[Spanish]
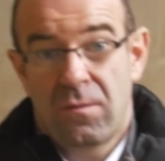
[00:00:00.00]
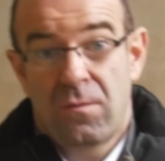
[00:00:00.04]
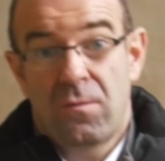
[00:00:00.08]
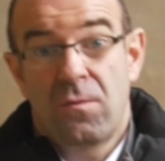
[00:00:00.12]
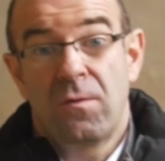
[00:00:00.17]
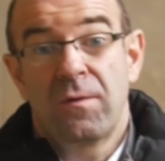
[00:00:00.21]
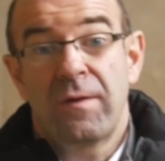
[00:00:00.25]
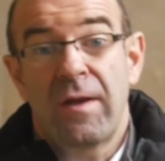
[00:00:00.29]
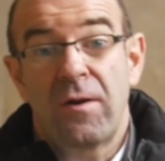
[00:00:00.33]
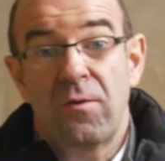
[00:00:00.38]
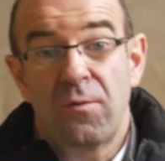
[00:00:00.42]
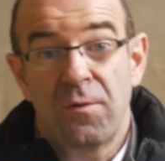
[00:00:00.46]

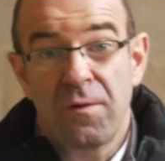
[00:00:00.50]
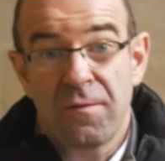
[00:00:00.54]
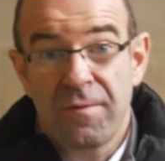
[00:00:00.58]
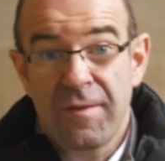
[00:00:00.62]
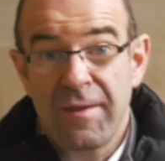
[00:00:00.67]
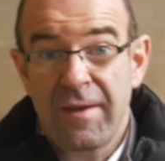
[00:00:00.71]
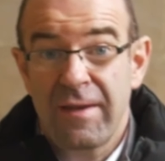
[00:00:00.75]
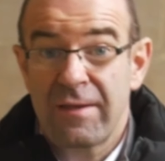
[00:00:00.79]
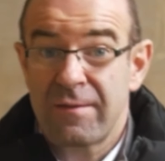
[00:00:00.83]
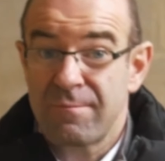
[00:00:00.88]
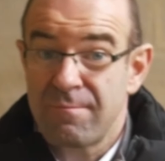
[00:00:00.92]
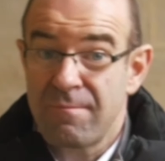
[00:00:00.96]
Con que
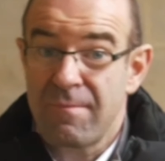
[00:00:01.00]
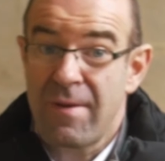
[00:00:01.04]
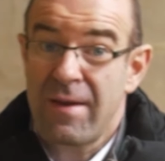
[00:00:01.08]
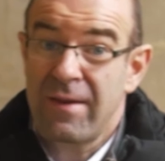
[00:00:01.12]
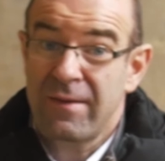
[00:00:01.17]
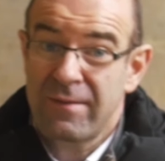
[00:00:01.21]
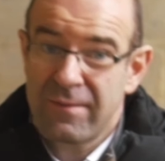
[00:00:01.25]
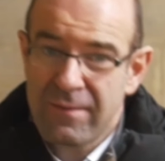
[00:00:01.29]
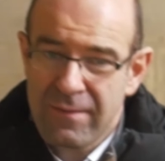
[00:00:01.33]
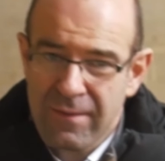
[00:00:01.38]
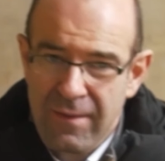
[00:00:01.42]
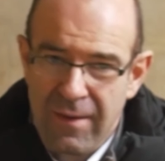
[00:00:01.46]
conocierais
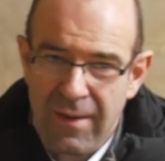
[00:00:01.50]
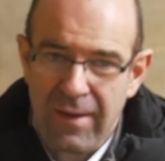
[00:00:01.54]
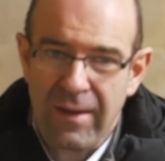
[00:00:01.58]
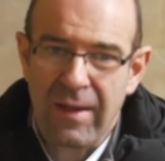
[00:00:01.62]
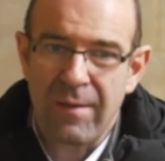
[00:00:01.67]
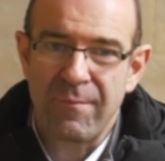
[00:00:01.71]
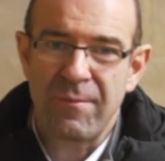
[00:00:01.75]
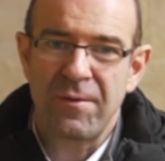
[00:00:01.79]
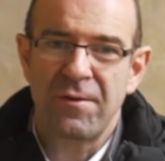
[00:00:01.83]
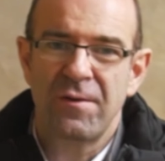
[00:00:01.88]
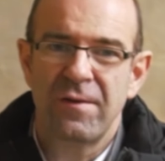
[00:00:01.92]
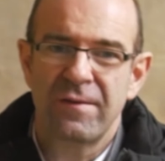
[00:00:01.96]
más el
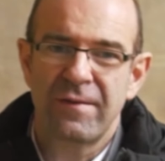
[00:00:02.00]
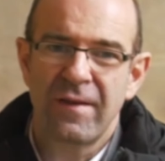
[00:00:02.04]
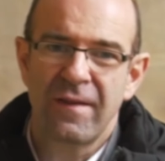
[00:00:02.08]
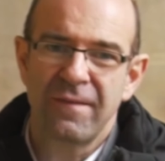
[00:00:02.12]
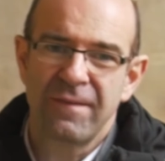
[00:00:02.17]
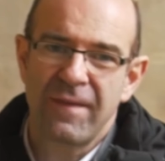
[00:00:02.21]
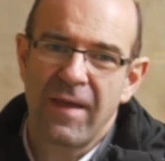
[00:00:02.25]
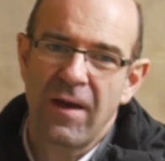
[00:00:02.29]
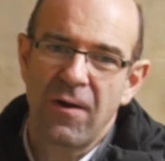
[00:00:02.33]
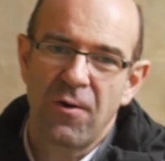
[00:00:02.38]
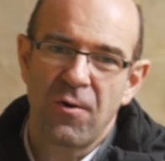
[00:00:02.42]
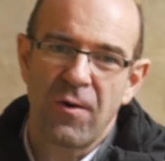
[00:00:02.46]
Camino de
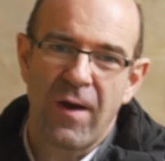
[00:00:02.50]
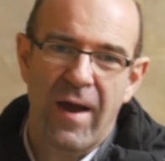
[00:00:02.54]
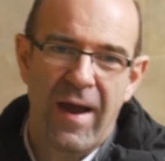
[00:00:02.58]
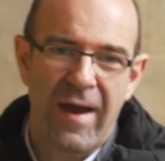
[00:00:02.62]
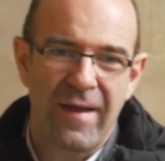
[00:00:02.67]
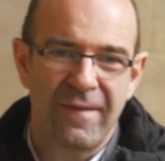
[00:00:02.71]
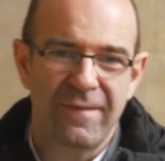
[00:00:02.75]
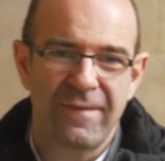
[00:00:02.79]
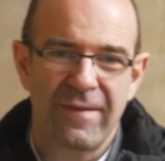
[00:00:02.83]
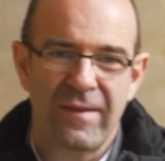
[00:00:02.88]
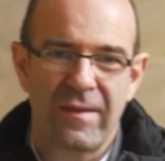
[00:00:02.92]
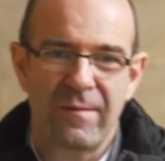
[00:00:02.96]
Santiago
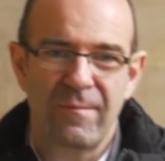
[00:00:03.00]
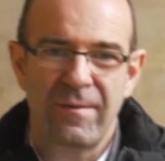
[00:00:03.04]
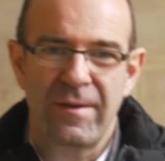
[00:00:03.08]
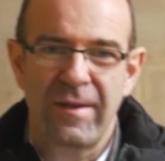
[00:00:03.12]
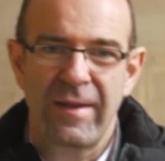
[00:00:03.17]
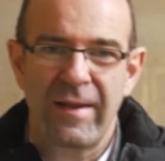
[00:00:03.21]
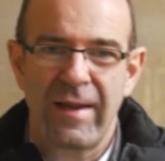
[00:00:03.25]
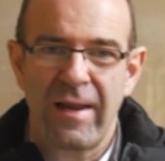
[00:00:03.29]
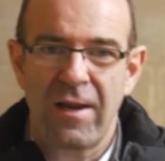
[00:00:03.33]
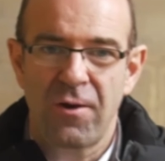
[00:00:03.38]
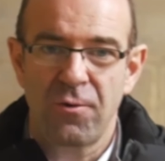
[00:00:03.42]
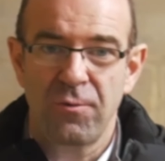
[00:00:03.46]
antes de
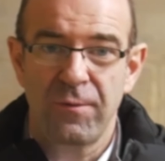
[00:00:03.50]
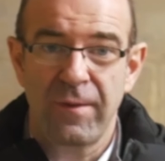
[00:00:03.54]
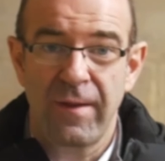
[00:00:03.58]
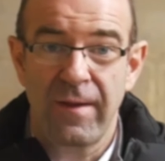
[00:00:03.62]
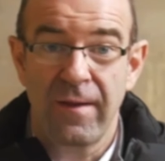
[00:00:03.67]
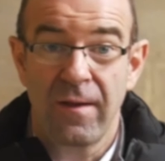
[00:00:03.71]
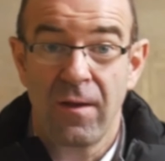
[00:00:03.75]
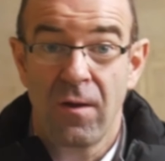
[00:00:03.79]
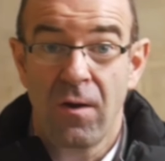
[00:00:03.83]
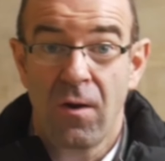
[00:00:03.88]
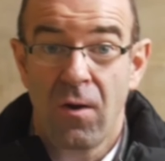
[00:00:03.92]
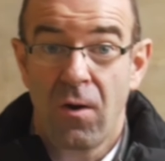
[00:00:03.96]
venir a la ruta
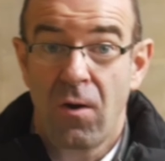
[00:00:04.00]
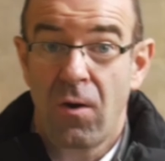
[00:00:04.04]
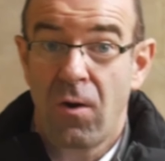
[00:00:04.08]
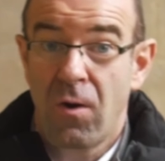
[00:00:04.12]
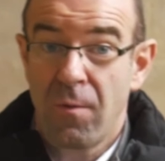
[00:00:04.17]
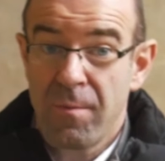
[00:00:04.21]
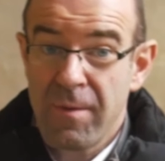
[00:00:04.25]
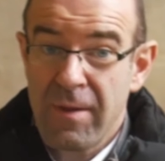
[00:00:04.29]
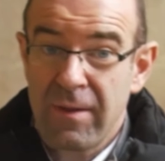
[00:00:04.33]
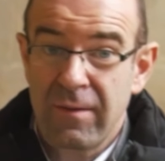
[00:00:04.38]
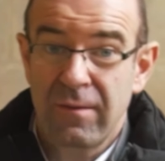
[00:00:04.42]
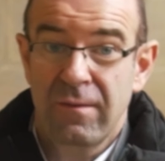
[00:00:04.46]

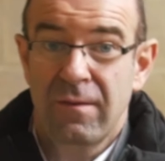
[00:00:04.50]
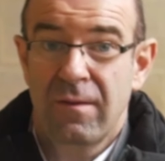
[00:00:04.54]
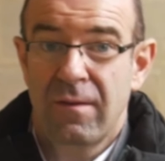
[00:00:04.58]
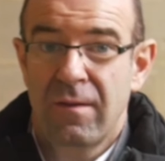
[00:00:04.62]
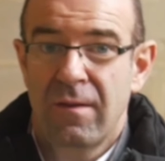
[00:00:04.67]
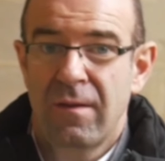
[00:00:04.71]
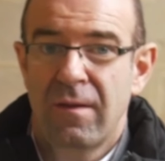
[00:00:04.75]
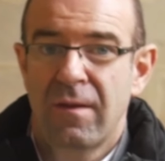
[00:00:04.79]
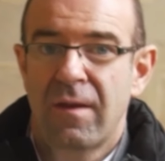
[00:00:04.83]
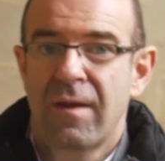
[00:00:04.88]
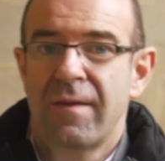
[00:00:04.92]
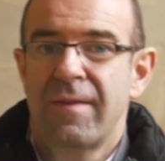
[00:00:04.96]
o bien
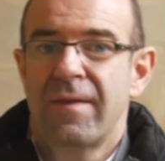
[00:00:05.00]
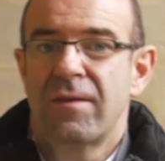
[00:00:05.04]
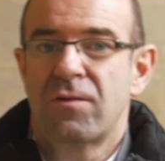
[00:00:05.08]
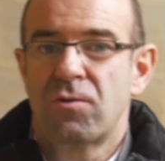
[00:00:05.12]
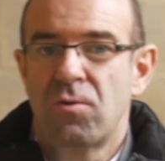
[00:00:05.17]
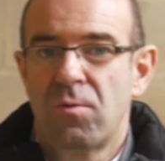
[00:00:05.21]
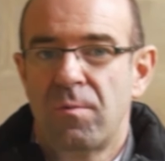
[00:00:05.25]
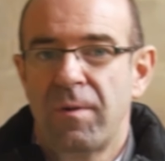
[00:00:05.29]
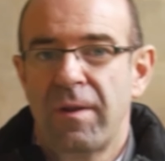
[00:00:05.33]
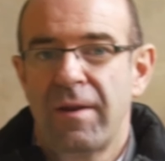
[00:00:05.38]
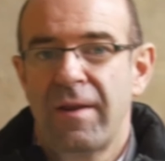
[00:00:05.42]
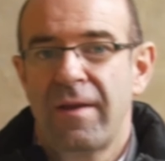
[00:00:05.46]
que
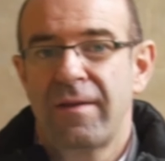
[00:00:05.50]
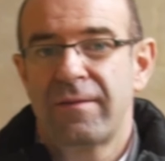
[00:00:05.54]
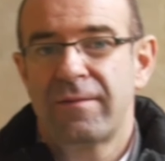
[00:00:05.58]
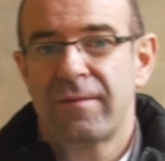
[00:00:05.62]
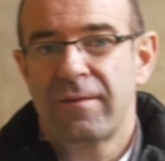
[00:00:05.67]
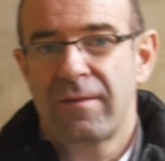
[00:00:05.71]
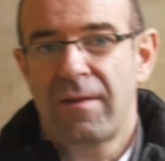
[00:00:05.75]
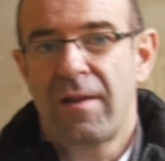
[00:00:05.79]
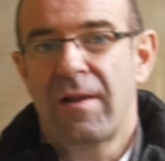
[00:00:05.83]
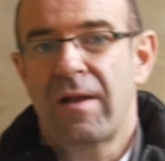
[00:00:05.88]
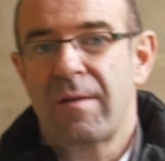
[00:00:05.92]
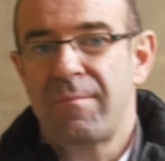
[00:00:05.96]

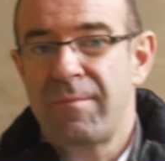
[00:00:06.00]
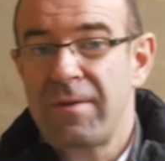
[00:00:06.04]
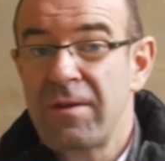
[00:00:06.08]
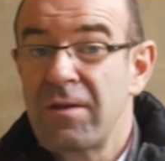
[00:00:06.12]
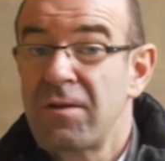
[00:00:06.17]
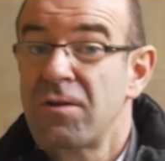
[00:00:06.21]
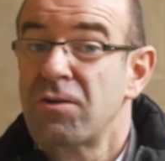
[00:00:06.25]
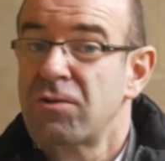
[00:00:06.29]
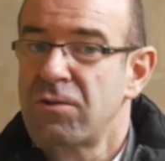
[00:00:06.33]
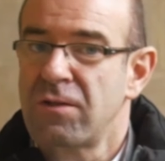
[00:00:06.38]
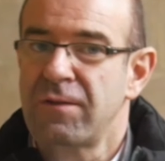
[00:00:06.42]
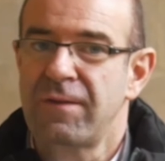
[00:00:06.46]
descubriréis el camino
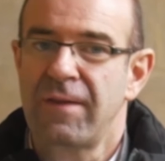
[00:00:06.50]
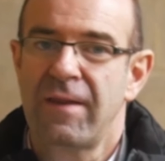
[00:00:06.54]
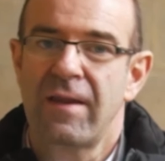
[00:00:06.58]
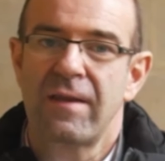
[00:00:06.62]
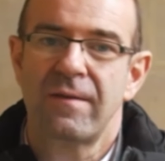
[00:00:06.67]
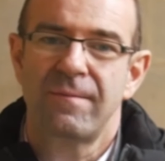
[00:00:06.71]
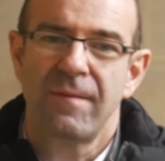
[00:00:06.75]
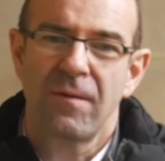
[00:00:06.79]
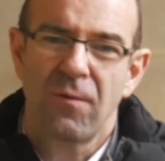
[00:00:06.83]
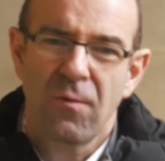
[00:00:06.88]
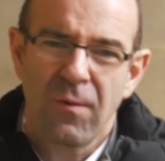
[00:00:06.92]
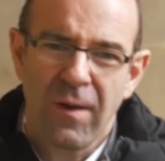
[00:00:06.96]
y os
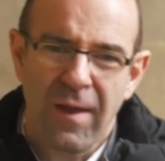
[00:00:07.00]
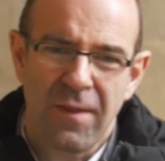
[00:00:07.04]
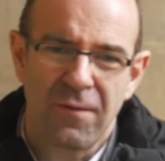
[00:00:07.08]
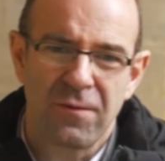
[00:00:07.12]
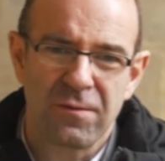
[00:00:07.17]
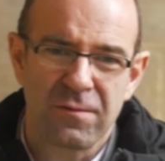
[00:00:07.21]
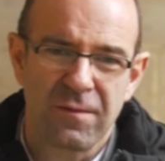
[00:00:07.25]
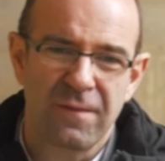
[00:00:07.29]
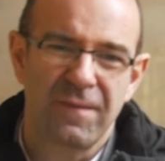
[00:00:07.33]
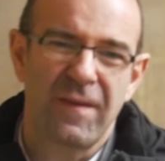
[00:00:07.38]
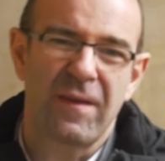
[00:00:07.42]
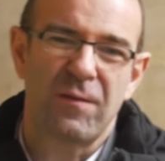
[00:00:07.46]
sentiréis
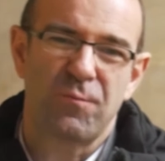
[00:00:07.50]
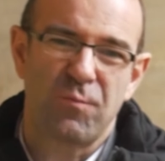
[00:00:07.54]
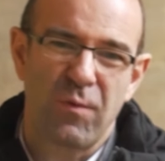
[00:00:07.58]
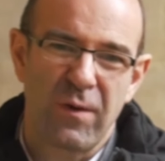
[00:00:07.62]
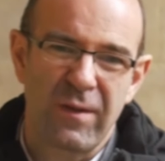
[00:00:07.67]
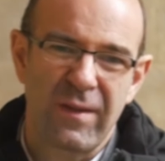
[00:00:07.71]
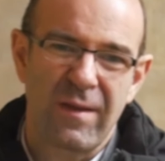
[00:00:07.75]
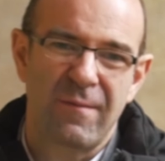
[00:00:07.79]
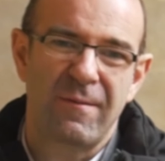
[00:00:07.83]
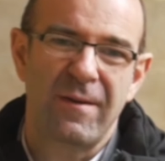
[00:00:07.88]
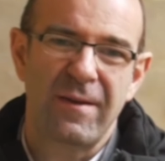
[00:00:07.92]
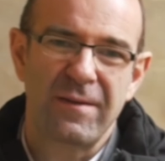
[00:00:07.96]
vinculados
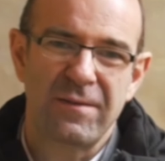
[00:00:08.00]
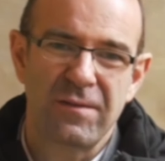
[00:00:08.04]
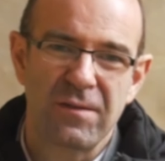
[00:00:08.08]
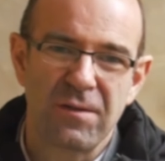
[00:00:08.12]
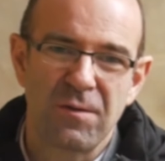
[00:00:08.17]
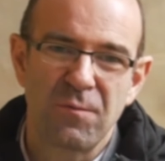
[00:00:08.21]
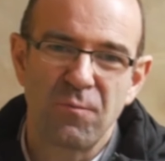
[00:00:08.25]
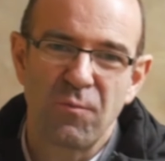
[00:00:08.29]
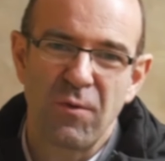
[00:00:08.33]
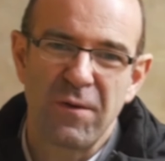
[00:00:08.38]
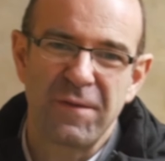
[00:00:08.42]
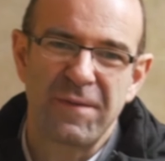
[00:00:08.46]
después de haber
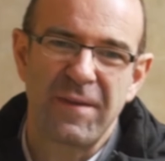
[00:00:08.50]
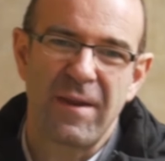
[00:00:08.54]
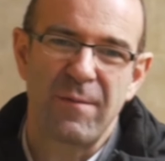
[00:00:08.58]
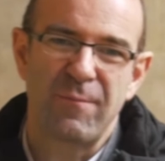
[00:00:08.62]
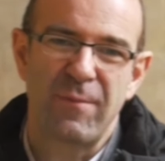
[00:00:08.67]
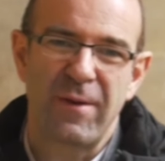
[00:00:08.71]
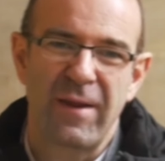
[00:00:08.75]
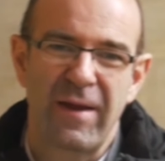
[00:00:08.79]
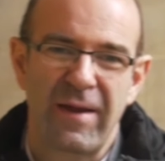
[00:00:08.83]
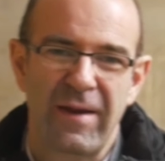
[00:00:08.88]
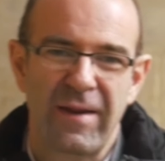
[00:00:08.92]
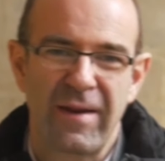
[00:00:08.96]
hecho vuestra
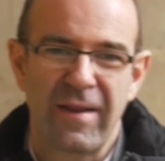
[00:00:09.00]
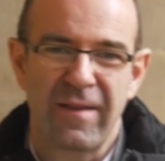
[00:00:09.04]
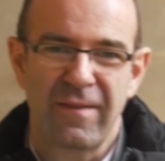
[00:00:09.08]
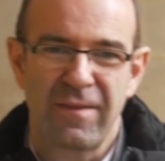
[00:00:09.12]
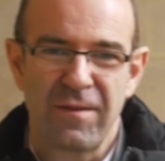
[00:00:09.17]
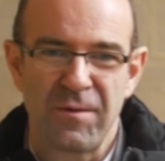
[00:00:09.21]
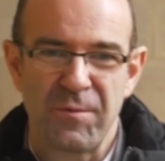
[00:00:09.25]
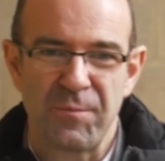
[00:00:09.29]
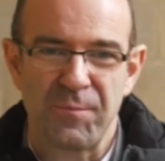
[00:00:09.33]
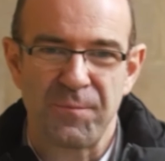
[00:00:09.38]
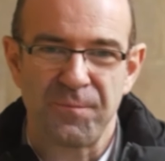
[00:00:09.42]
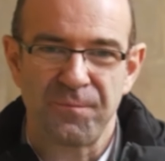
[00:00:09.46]

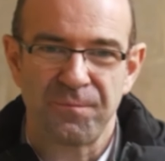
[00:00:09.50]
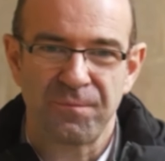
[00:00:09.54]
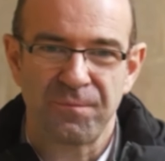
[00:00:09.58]
peregrinación.